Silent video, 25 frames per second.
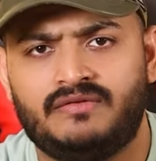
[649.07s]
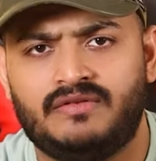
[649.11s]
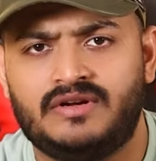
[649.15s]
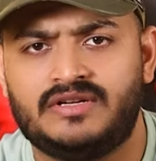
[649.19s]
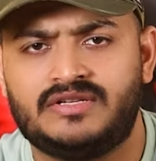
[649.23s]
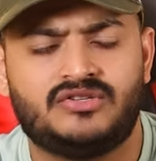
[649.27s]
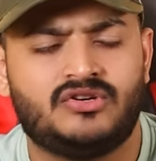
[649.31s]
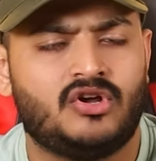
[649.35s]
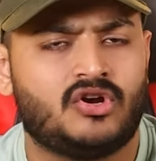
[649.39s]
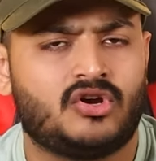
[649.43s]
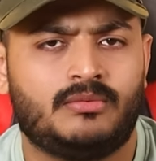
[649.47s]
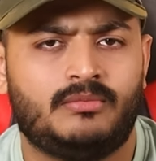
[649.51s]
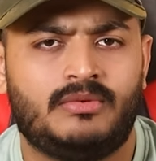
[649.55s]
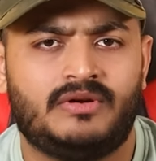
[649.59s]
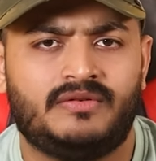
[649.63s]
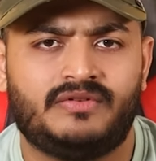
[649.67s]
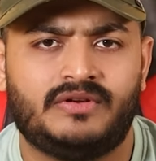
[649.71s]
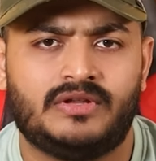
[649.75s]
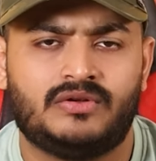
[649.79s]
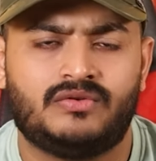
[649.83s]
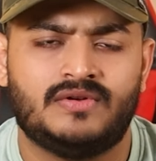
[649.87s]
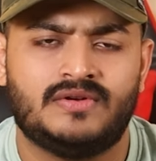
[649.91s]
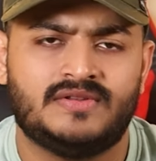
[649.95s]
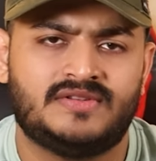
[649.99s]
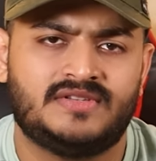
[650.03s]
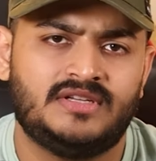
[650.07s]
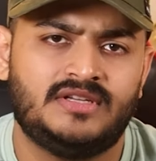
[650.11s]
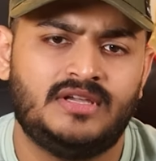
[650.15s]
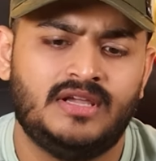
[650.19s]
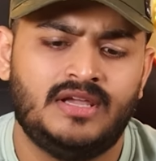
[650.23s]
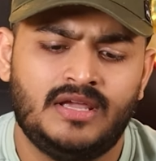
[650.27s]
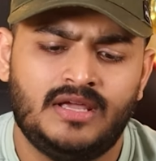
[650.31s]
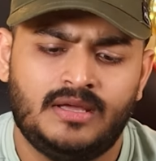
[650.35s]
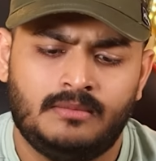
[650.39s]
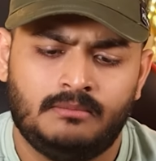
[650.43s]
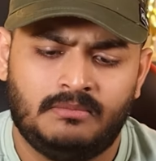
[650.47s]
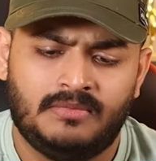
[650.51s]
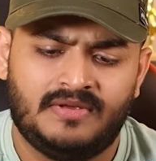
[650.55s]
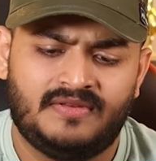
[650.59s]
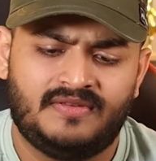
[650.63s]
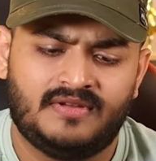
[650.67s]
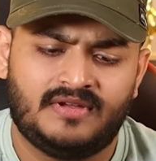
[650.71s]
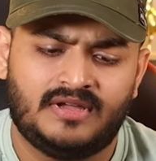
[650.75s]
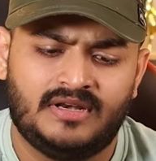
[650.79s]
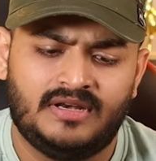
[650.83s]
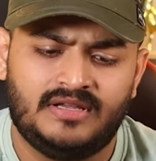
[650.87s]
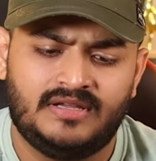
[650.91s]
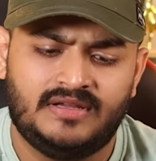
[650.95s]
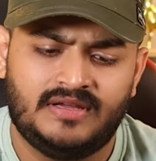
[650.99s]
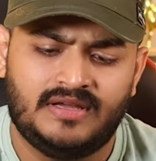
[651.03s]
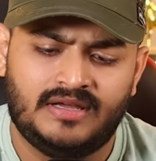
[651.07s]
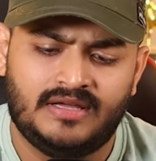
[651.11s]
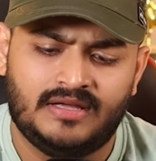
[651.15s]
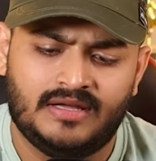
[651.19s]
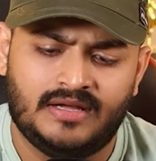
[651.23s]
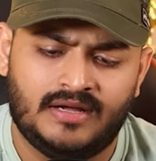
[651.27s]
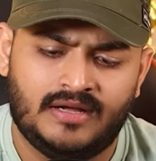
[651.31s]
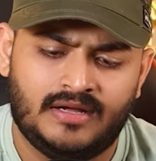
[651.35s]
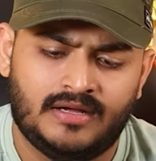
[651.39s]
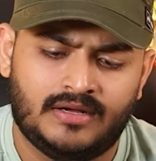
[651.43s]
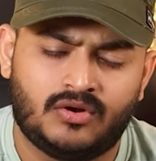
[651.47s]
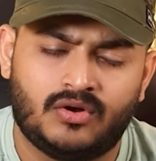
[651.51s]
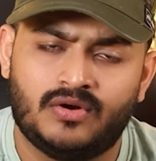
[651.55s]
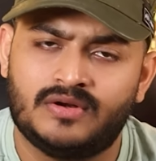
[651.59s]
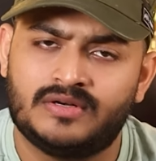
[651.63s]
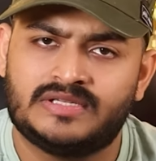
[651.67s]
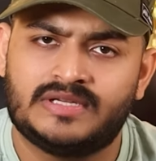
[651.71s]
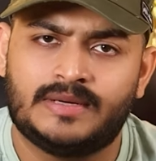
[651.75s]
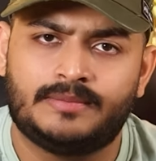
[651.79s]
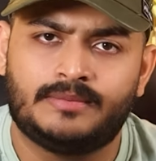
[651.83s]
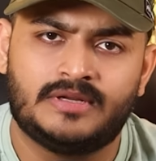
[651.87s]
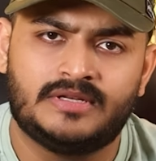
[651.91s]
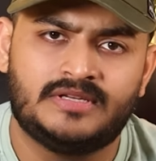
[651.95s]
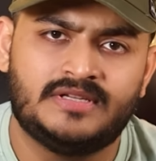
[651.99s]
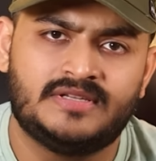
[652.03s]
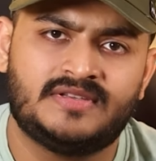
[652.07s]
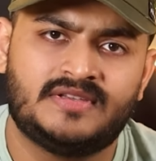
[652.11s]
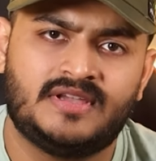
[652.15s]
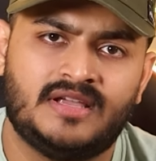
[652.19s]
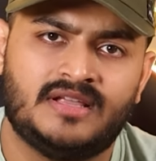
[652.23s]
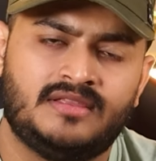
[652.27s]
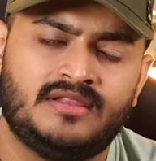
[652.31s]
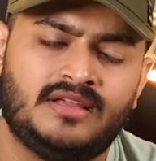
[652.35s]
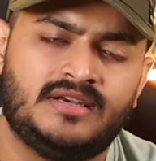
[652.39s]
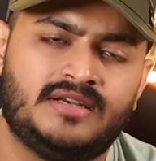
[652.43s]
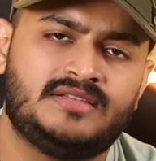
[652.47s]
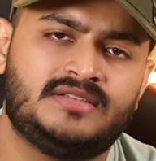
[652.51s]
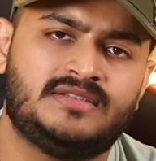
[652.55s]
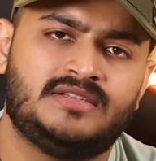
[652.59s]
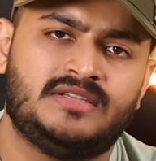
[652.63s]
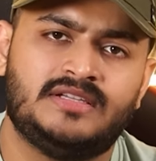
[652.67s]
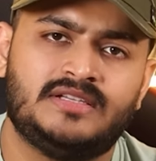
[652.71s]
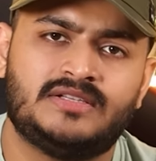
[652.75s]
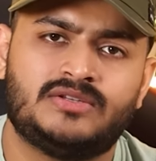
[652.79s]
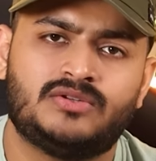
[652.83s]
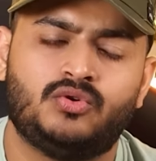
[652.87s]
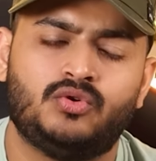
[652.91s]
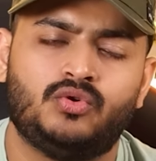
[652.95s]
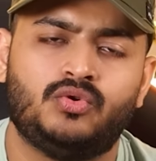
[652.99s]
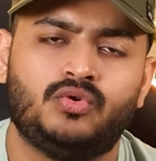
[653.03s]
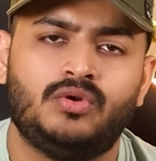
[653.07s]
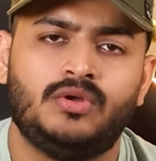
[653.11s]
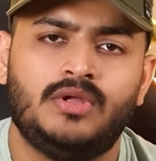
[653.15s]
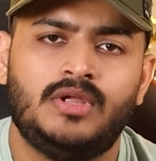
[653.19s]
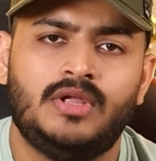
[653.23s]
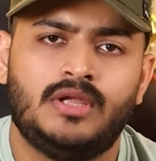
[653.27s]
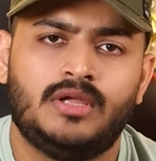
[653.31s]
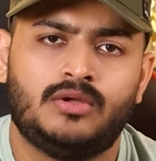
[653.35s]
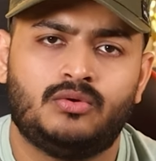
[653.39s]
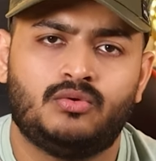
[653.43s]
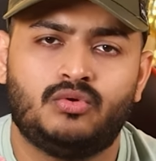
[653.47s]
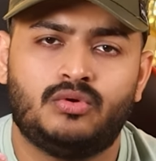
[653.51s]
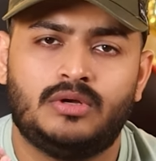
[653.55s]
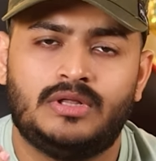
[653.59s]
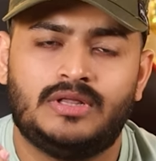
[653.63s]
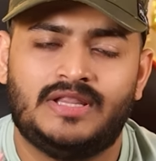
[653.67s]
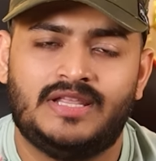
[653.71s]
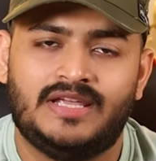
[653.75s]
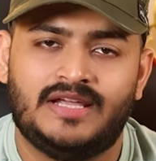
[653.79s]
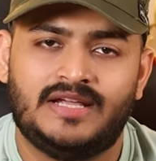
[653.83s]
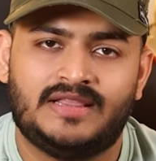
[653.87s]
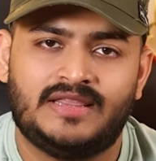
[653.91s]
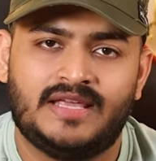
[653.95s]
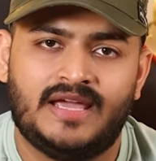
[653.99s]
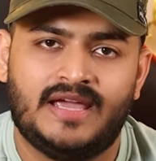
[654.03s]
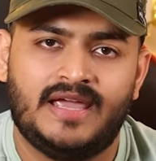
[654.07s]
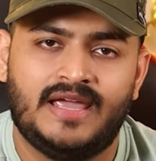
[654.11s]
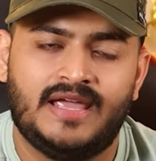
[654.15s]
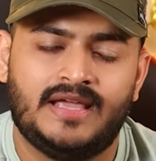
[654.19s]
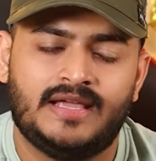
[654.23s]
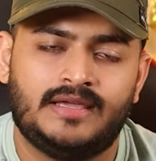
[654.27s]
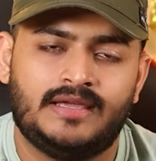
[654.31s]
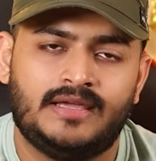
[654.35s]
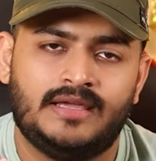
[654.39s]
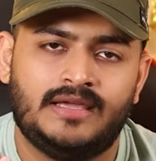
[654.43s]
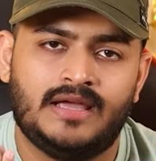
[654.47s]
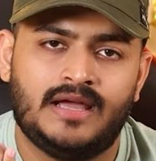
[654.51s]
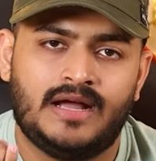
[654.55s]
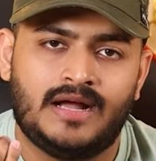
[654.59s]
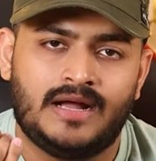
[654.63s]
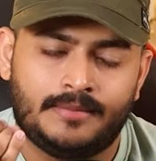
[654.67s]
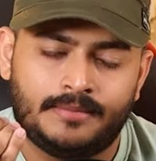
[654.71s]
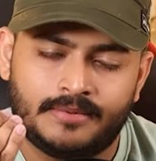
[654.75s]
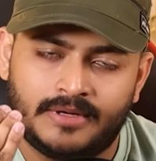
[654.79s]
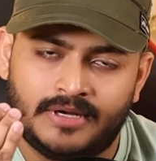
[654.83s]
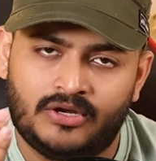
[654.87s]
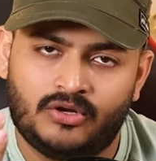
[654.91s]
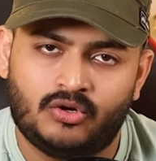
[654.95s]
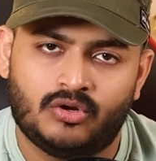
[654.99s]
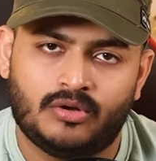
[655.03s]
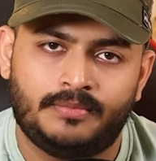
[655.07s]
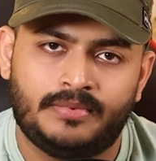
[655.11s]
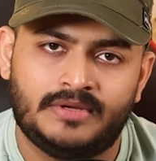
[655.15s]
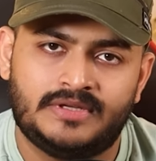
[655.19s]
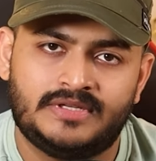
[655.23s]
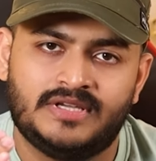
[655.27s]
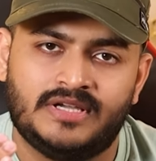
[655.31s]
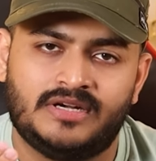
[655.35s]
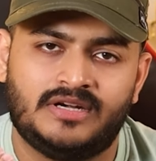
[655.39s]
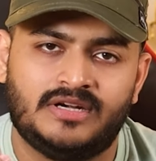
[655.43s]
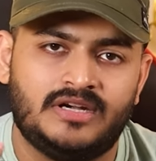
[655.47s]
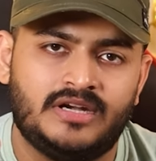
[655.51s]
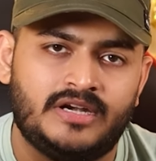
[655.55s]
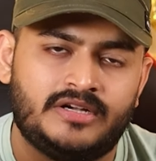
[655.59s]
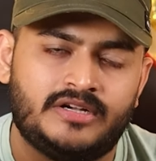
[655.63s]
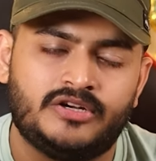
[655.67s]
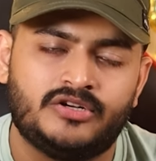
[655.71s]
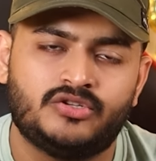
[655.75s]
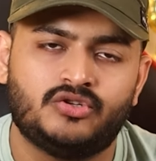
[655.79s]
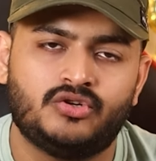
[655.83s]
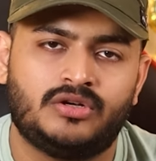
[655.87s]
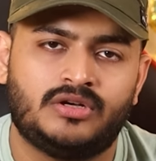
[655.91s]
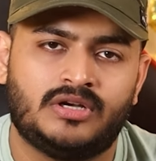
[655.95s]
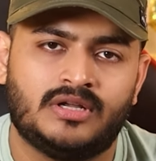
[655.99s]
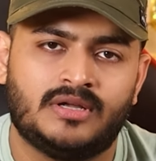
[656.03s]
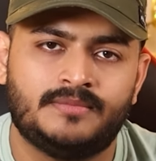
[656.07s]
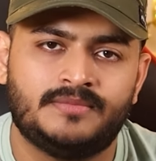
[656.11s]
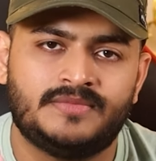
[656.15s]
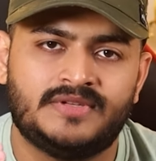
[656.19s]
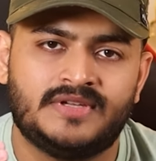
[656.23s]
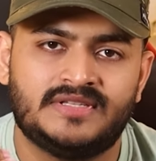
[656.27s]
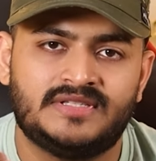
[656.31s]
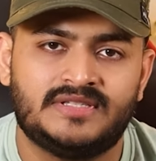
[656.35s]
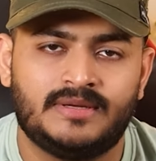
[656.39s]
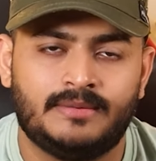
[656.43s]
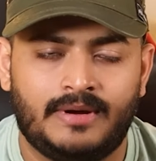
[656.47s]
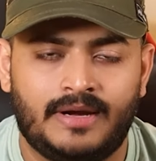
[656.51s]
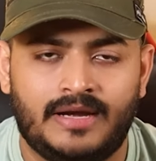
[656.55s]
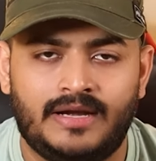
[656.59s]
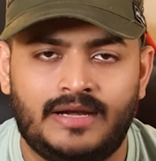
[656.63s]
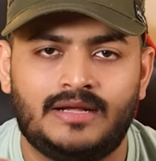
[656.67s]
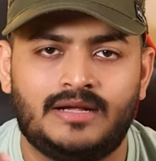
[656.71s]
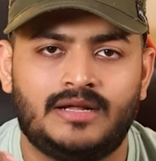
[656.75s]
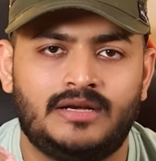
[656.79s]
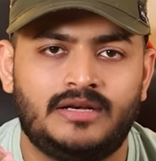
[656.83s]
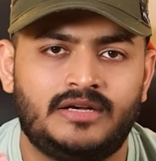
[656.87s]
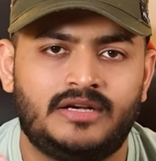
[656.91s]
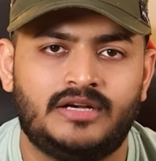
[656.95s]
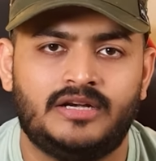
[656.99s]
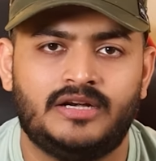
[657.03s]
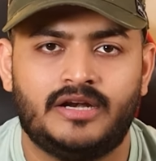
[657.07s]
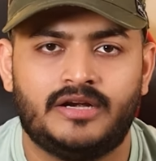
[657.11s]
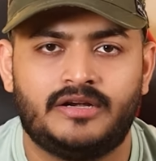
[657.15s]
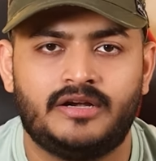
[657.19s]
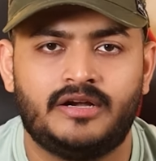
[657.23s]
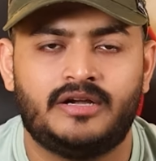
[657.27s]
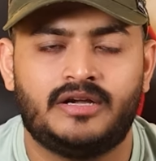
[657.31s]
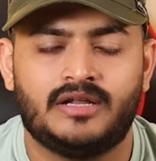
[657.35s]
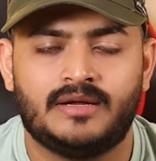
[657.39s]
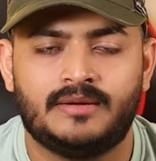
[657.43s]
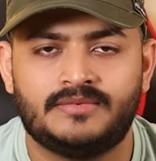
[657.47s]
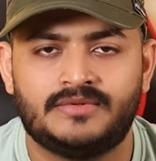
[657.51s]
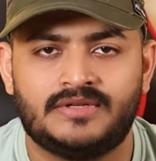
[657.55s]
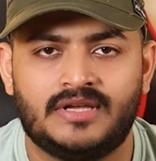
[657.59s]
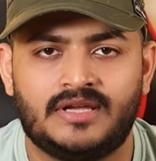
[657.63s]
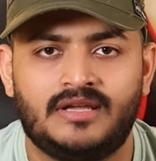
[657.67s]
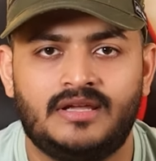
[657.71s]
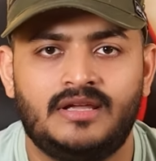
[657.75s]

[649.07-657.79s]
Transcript: इनवर्स डॉक्यूमेंट फ्रीकुंसी बेसिकली ये कॉन्सेप्ट uh, है जिसके अंदर इस चीज़ को गूगल देखता है कि आपके टॉपिक से रिलेटेड जो टर्म्स हैं सीमेंटिकली रिलेटेड टर्म्स